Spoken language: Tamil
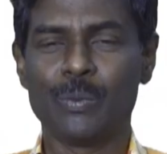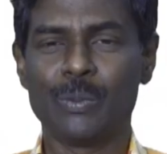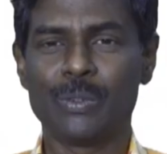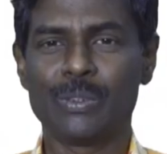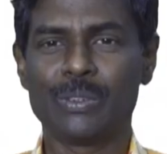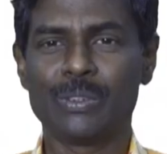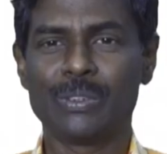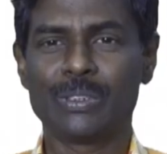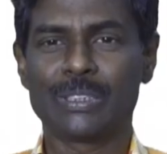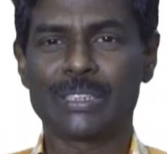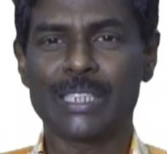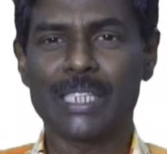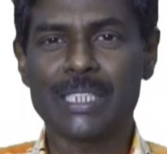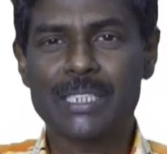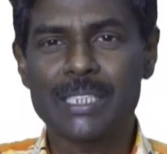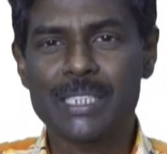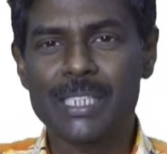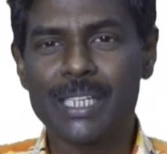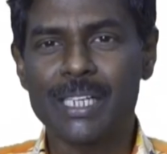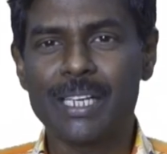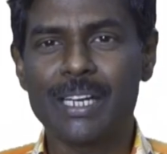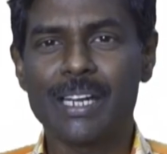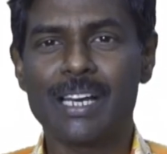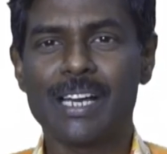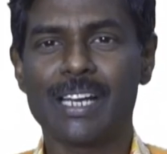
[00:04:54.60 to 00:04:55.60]
ஒரு
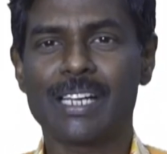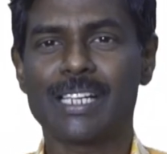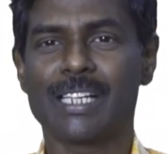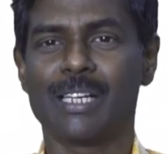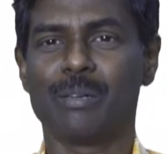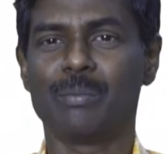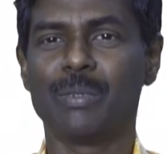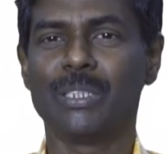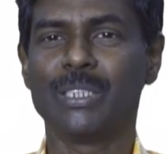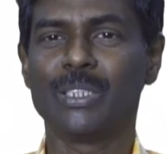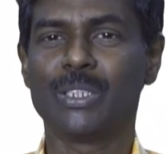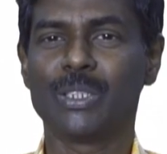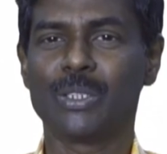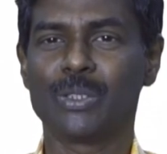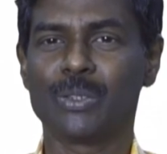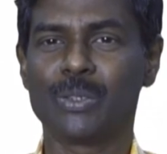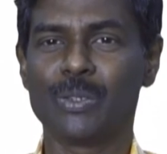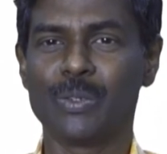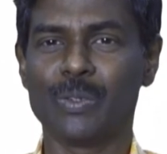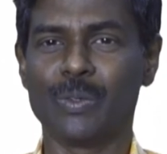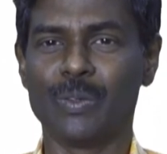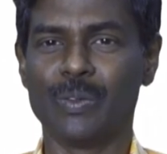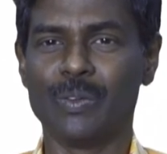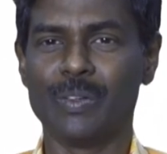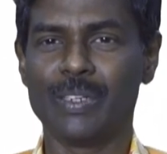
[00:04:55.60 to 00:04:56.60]
தற்செயலாக
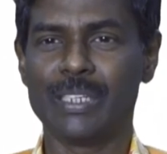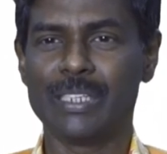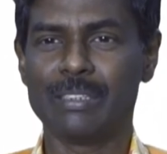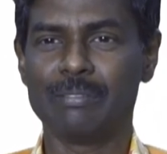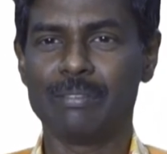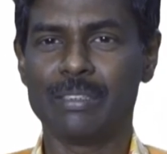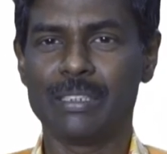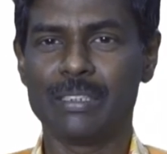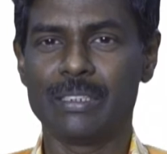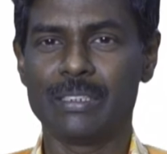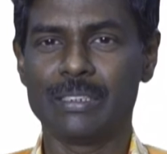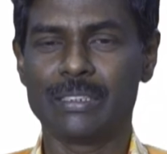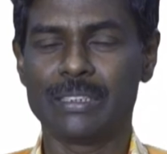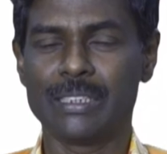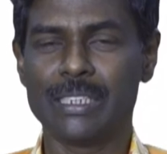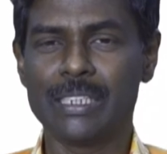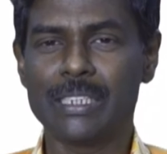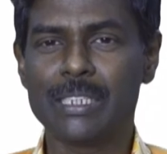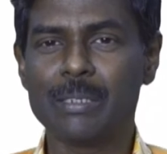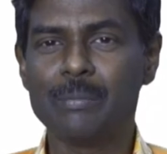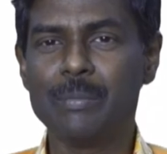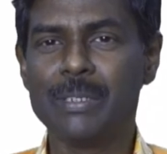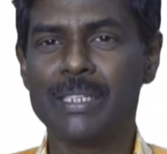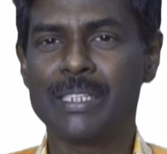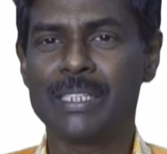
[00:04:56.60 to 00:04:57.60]
அமைந்ததோ இல்லை வேறு
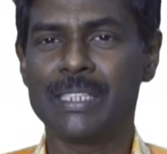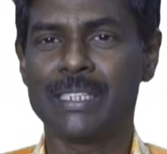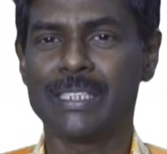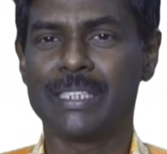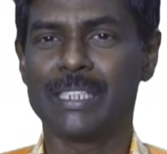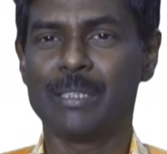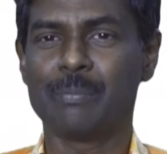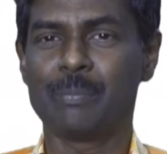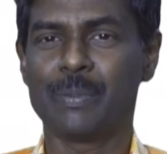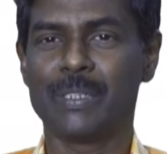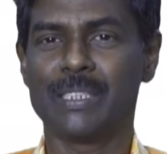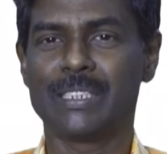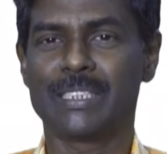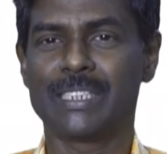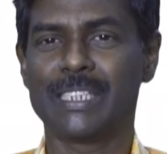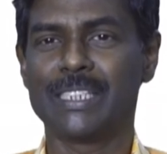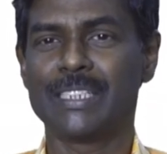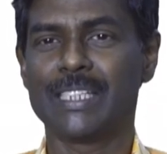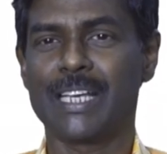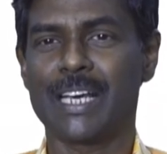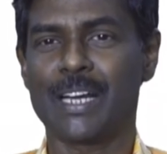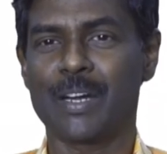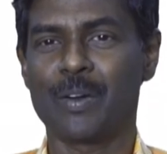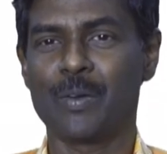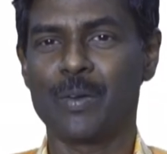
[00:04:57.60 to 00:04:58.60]
திட்டமிட்டு இதை எப்படி
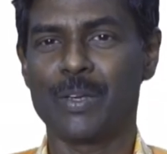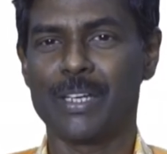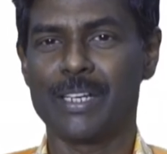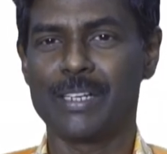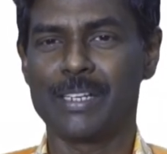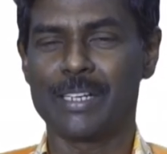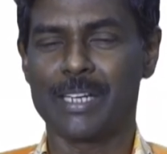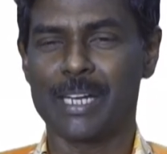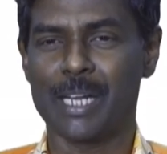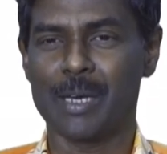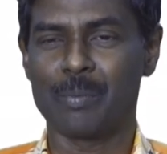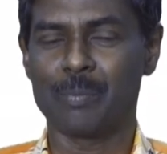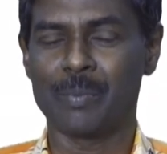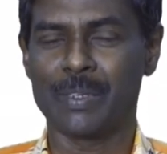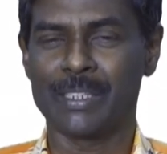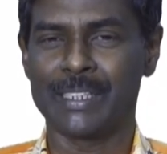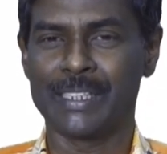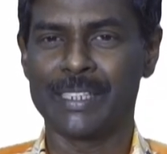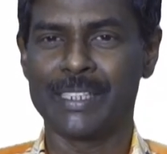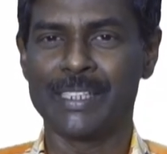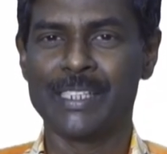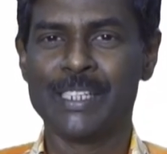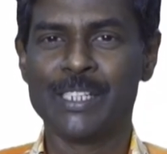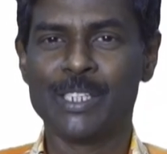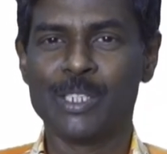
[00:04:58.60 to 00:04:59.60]
செய்தார்களோ என்று நாம்
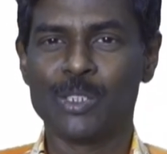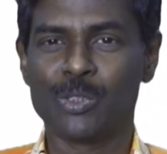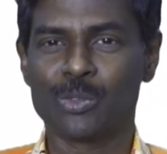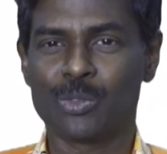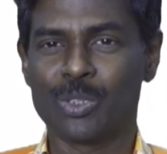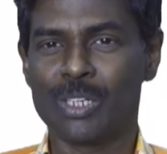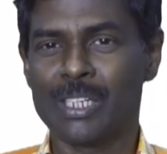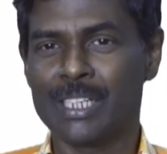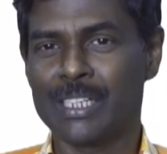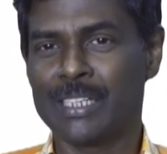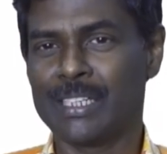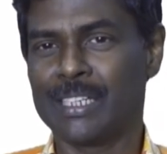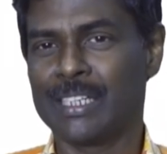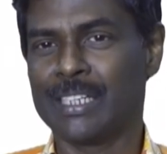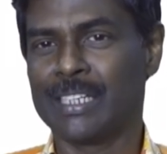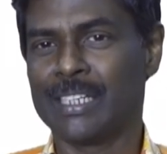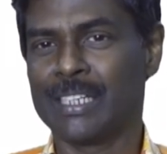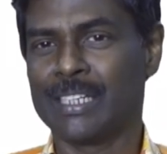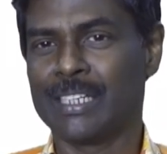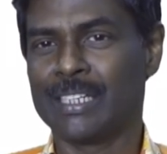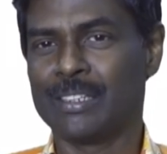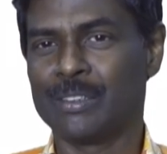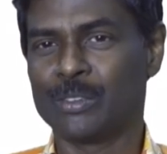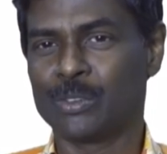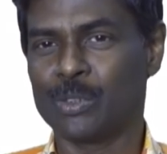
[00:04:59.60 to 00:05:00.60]
அதை சொல்ல
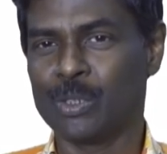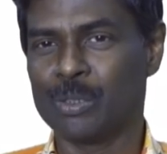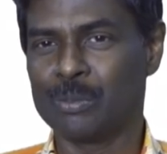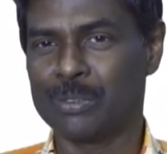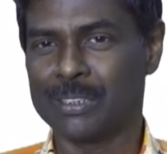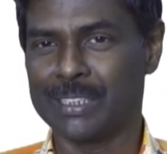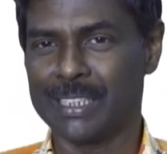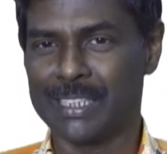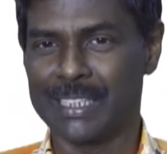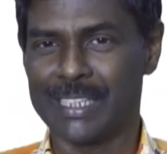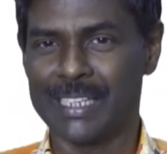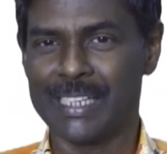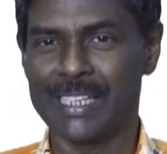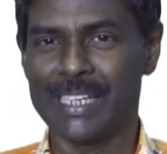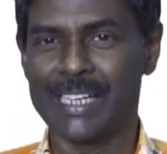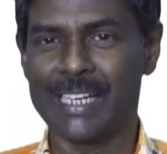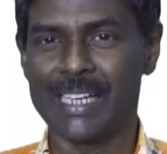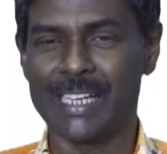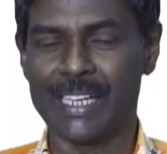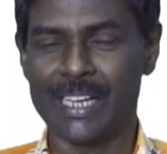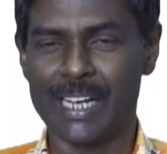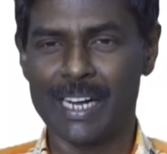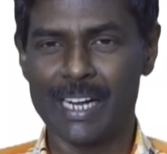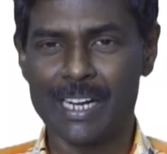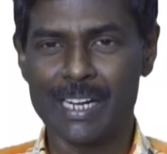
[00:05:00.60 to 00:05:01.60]
சொல்வதற்கு
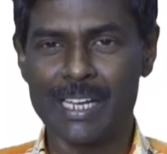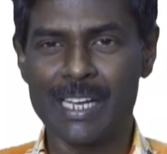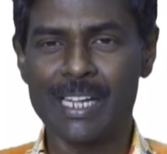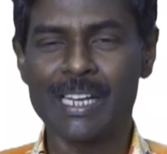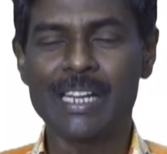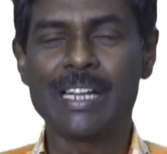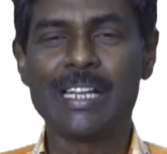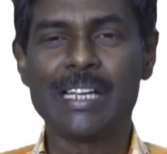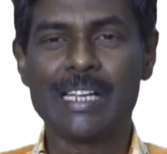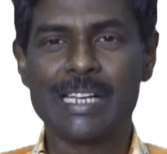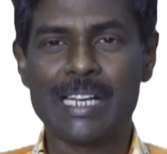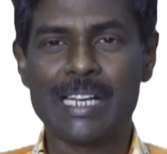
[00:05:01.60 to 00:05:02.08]
இல்லை ஆனால்